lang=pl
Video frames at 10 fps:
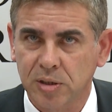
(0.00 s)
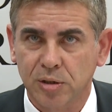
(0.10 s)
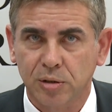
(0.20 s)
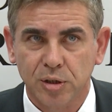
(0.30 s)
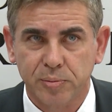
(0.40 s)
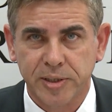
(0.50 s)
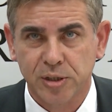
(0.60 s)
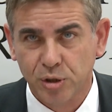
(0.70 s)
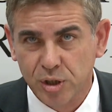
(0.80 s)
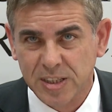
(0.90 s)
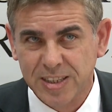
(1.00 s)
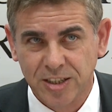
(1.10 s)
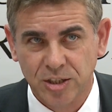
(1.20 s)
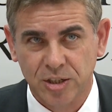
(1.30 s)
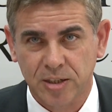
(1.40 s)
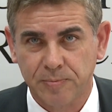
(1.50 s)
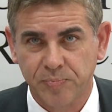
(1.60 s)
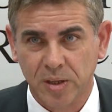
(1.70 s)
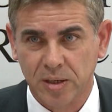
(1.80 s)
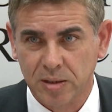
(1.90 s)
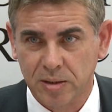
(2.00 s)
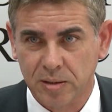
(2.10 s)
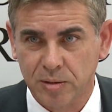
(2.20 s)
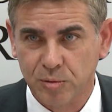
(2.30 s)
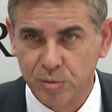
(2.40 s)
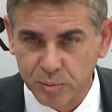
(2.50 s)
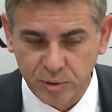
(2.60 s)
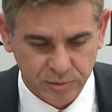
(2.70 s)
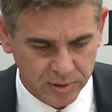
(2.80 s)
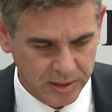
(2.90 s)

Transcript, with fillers: Jest to liczba 116 e, umów.